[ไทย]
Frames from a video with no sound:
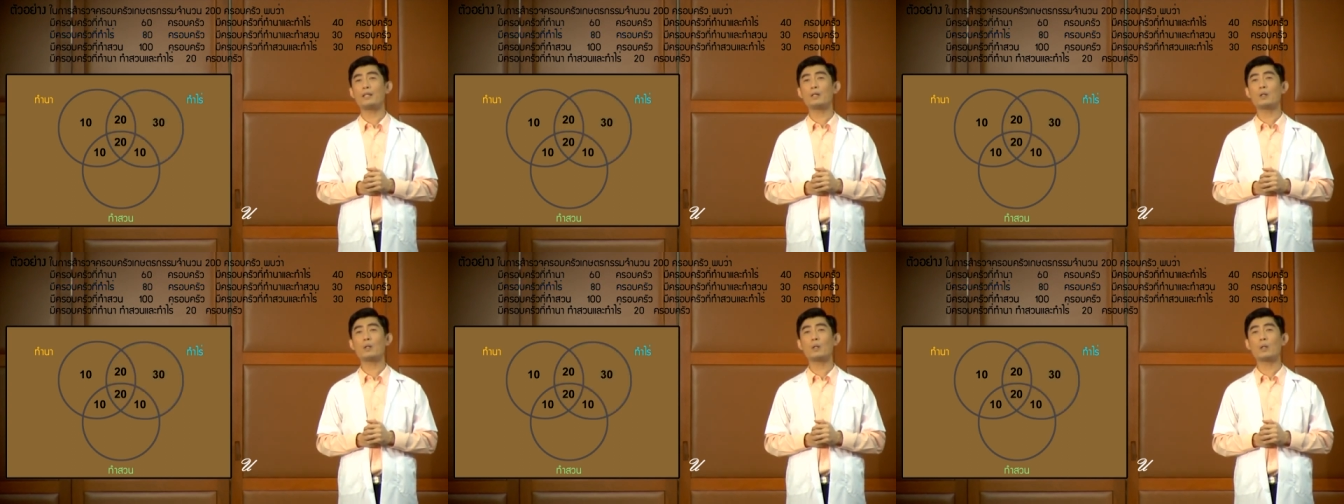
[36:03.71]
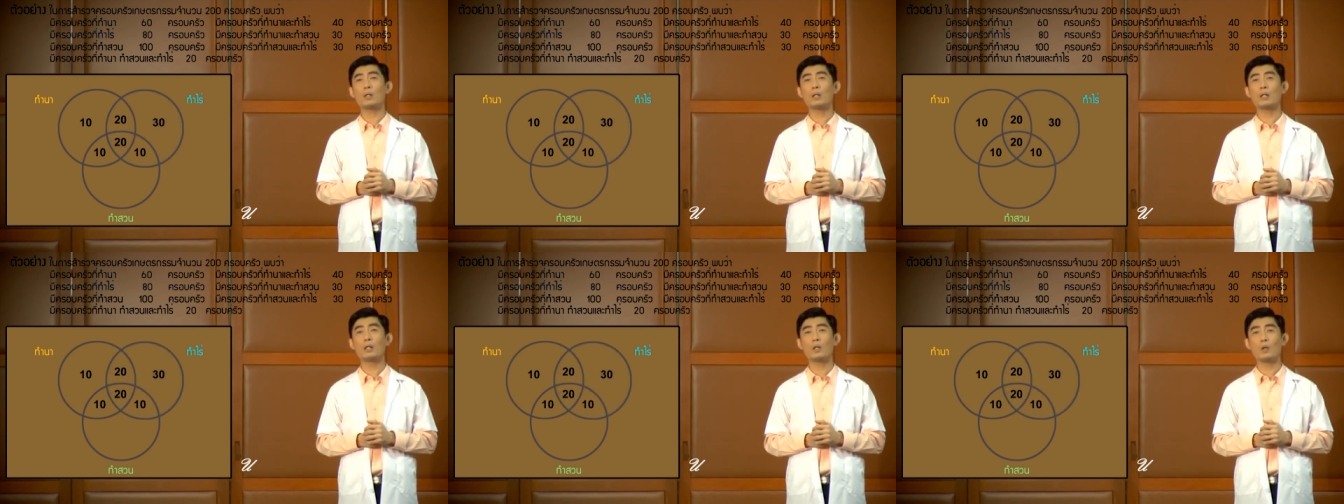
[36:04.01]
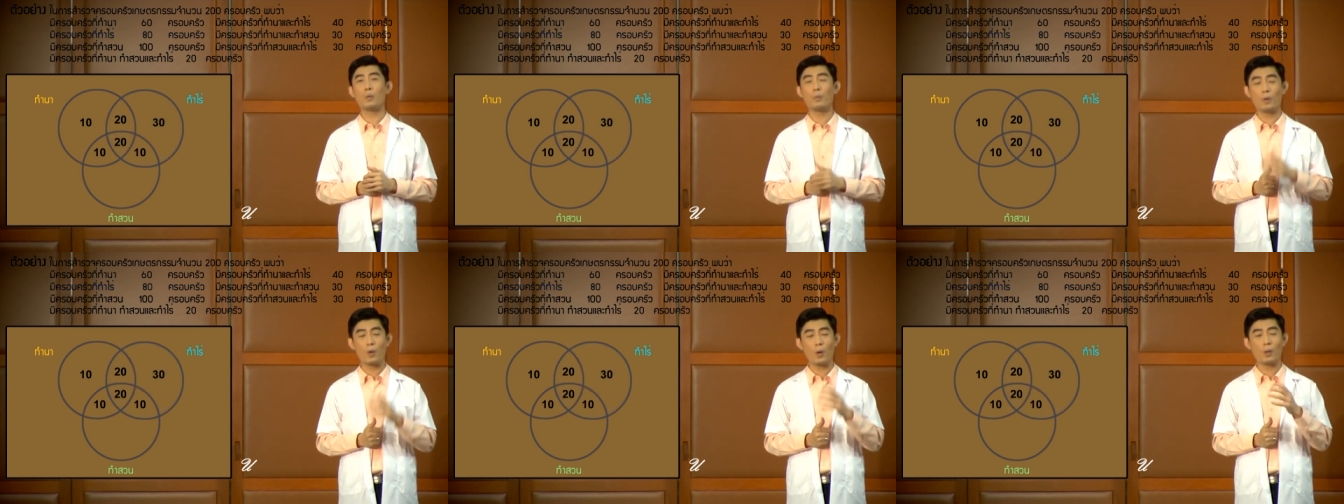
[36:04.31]
ที่
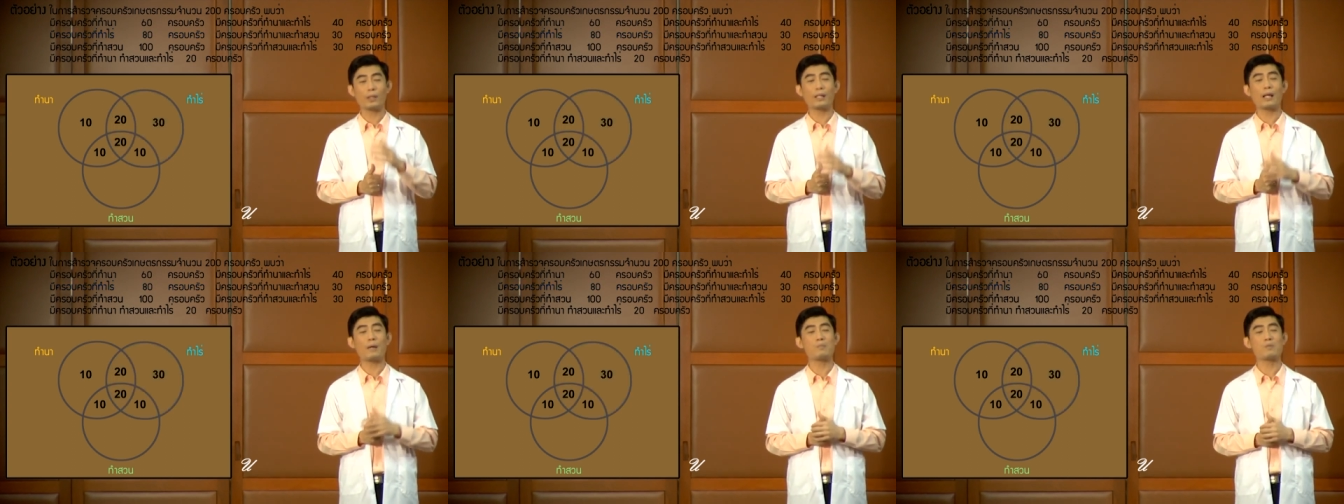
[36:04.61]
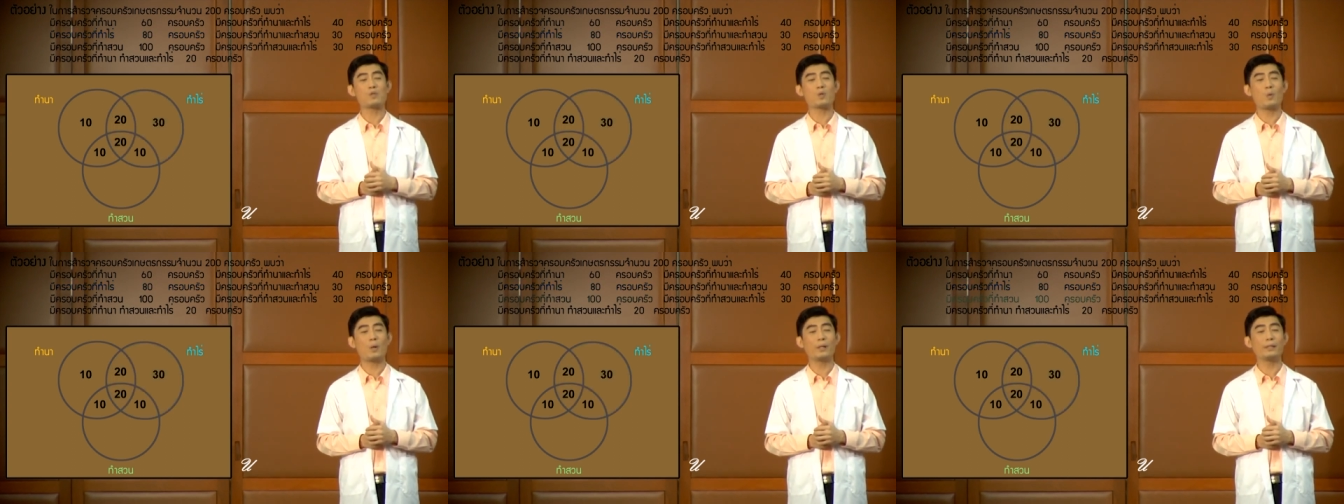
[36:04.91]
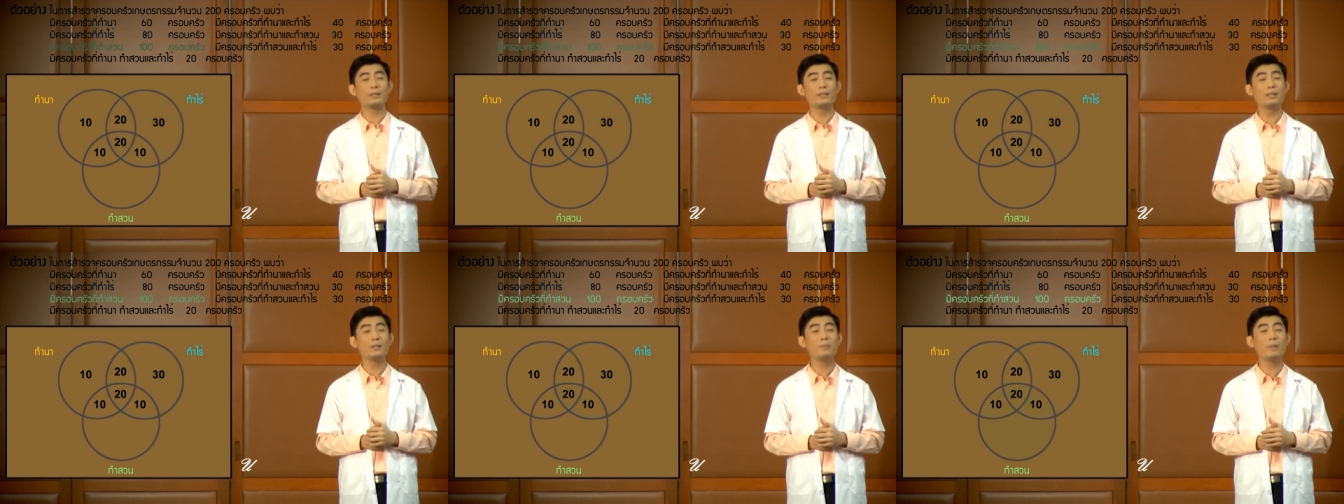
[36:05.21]
กลุ่มคนทำสว
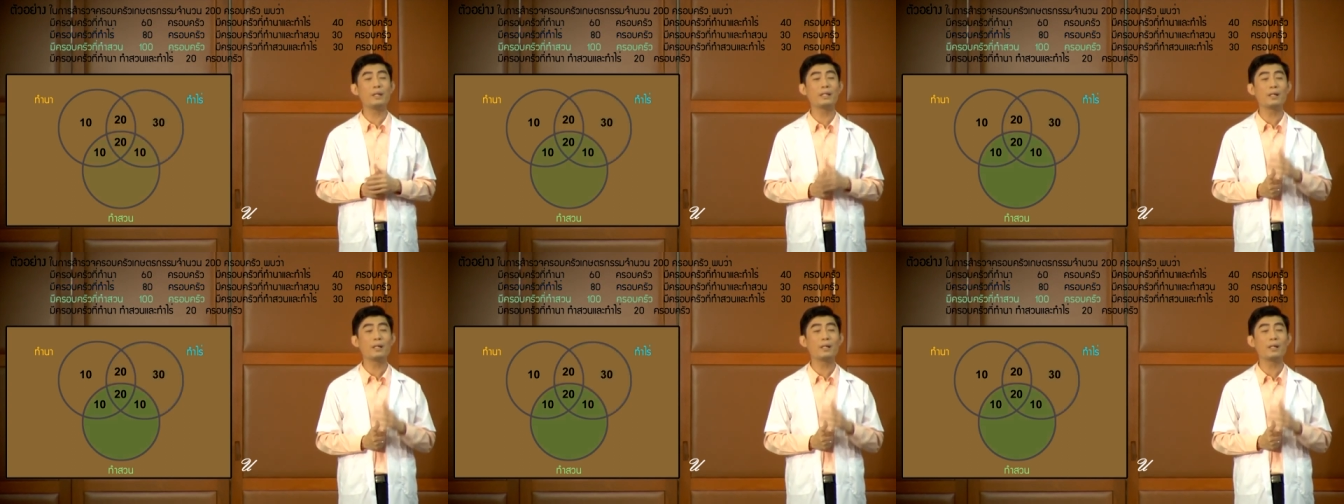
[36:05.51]
น ซึ่ง